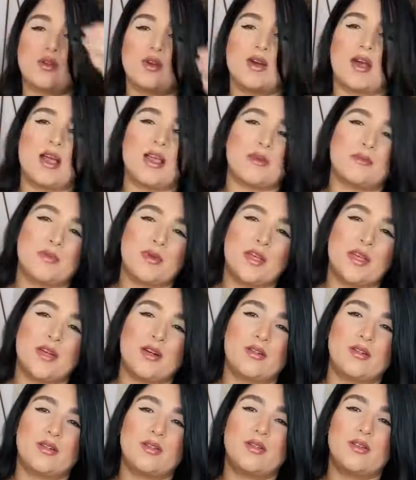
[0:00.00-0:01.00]
a
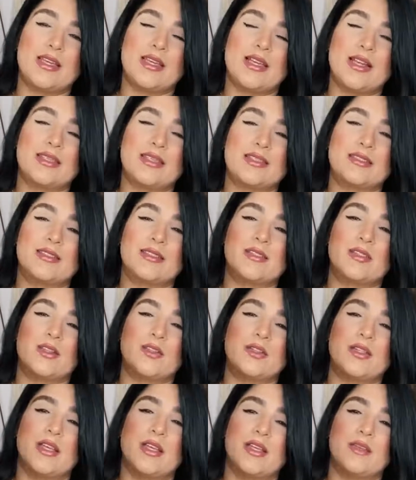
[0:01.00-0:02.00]
invierno, la
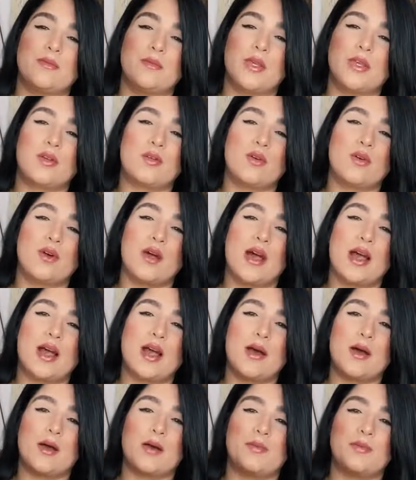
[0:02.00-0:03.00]
transición de invierno
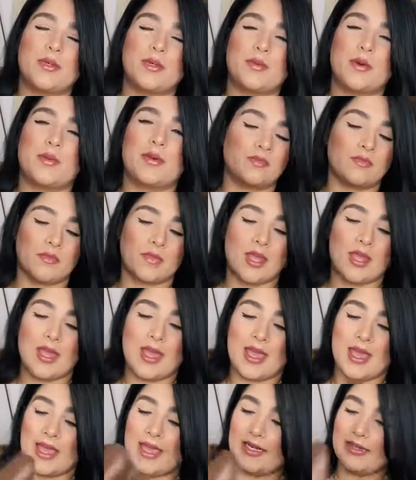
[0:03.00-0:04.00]
a primavera.
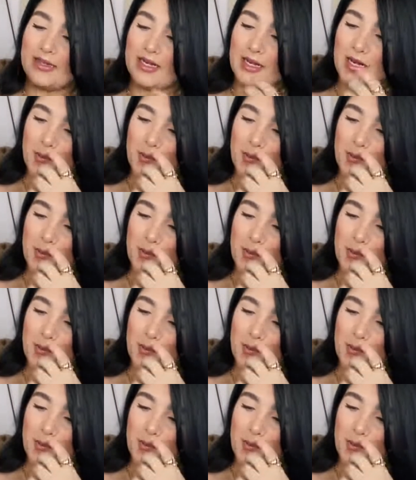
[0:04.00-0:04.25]
Estas las